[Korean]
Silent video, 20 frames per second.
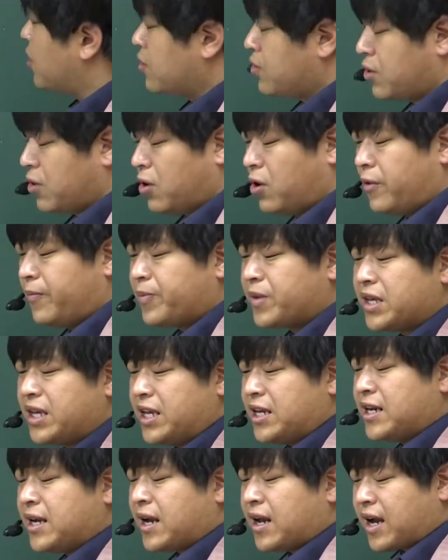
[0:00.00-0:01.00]
없고
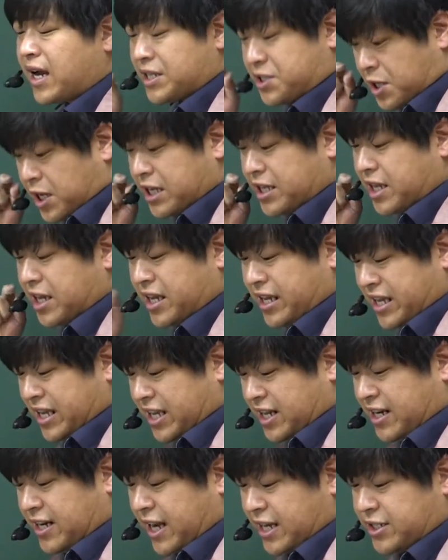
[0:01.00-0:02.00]
1을 하나 가져야 돼.
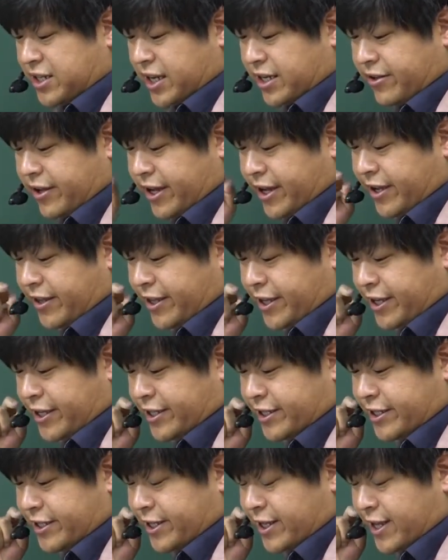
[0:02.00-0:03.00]
1을 가져야 돼.
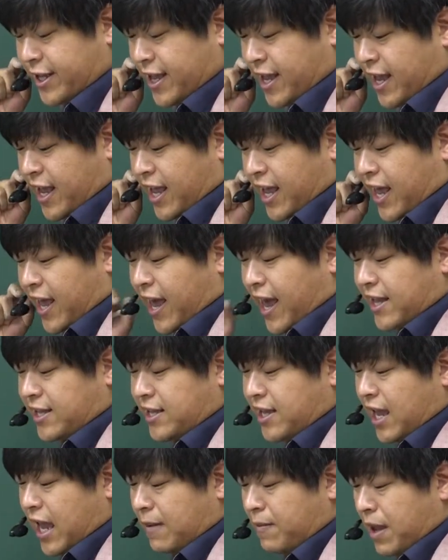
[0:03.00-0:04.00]
니은
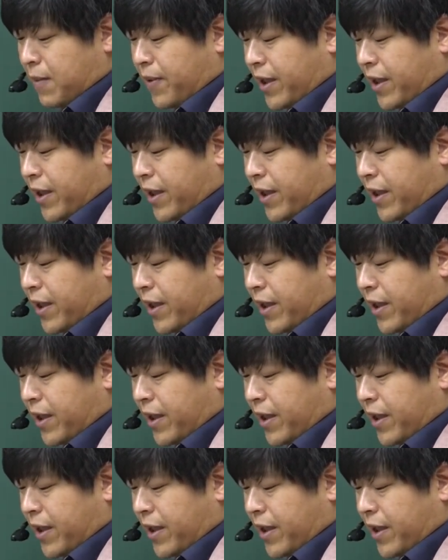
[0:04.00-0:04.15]
n이 m의